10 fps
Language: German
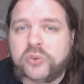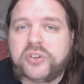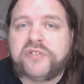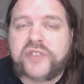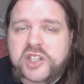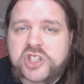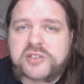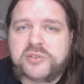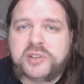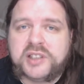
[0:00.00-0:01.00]
Und unsere
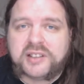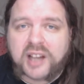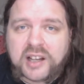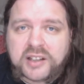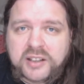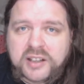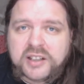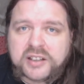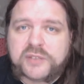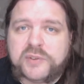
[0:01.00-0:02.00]
Wertschätzung liegt darin,
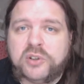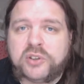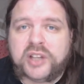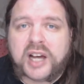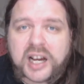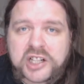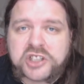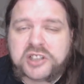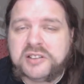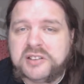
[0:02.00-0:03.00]
dass wir noch einen
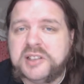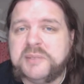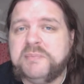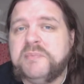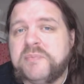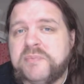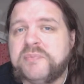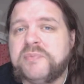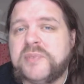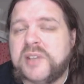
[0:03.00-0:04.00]
Arschtritt geben.
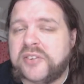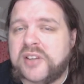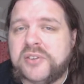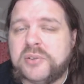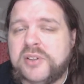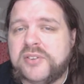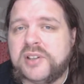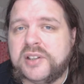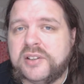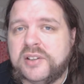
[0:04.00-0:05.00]
Das kann es doch nicht
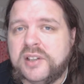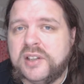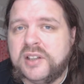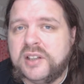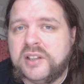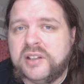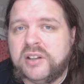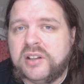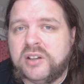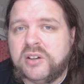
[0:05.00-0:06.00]
sein.
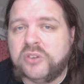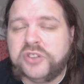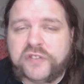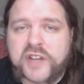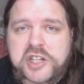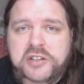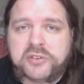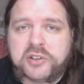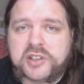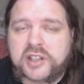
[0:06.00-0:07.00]
Unsere
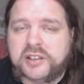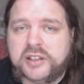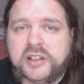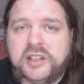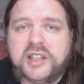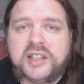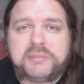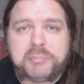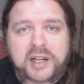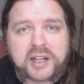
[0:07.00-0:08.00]
Wertschätzung sollte daran liegen,
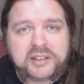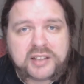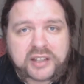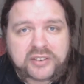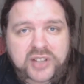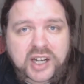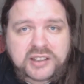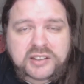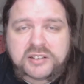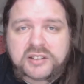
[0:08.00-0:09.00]
mal ein
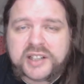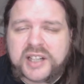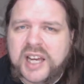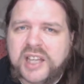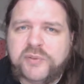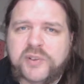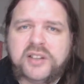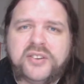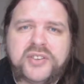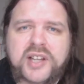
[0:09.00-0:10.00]
Danke, ein
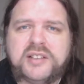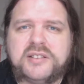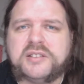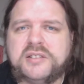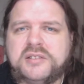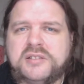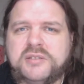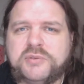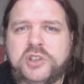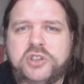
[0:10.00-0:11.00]
einfaches Danke
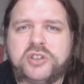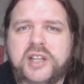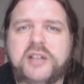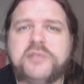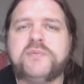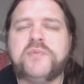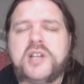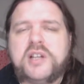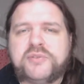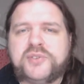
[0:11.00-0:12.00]
würde schon helfen,
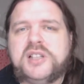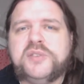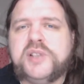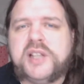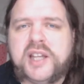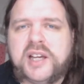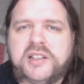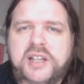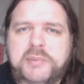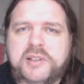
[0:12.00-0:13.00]
viele, viele
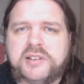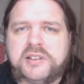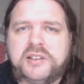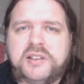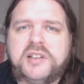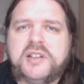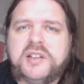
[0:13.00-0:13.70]
ehrenamtliche